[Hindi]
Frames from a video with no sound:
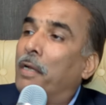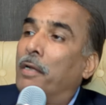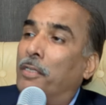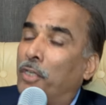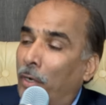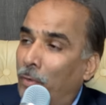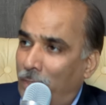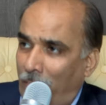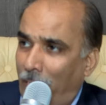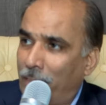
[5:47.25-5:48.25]
हज़ारों
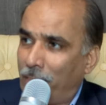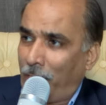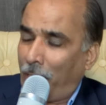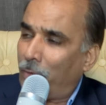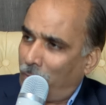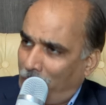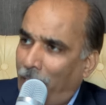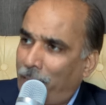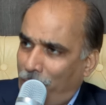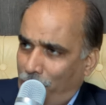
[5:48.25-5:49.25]
ट्रायल्स सैकड़ों
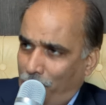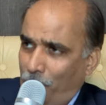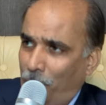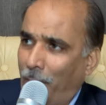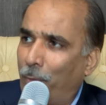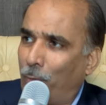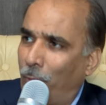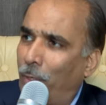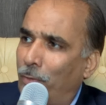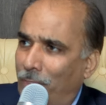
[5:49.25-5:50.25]
ट्रायल्स दुनिया में
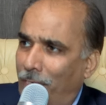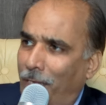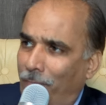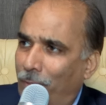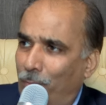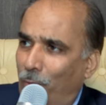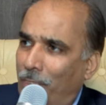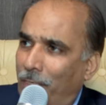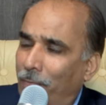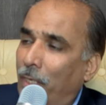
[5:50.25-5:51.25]
हो रहे होते हैं हर वक्त
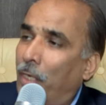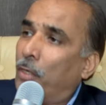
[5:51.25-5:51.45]
मुख्तलिफ